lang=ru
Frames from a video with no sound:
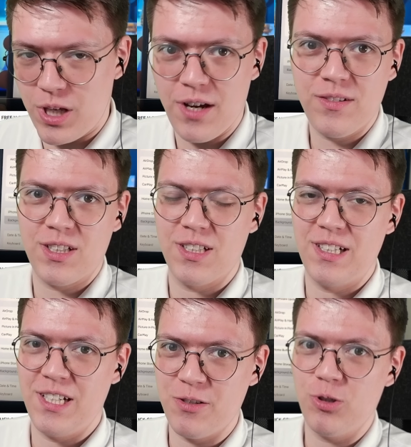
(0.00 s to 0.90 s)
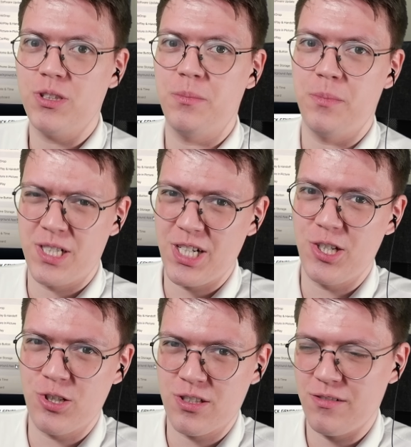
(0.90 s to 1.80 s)
явно для чего-то
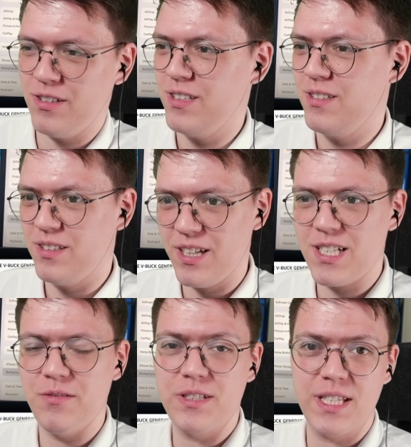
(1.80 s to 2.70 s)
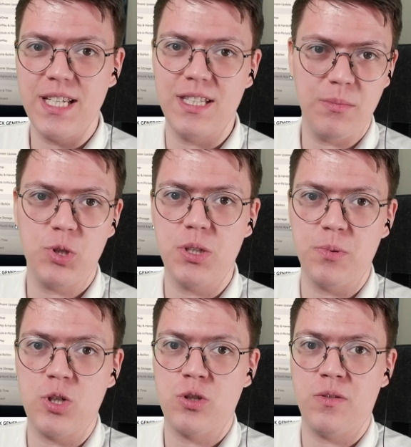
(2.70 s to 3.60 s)
мошеннического. Если вы знаете, напишите,
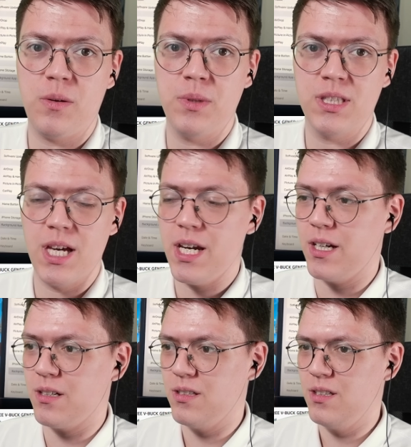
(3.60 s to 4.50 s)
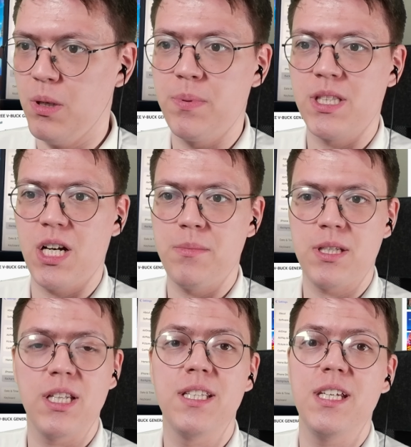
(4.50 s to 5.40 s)
пожалуйста, в комментариях. Мы
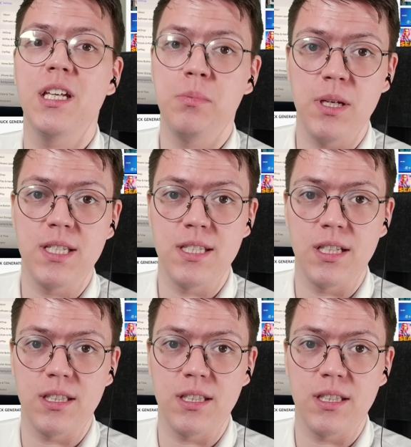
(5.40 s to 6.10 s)
постараемся найти и отметить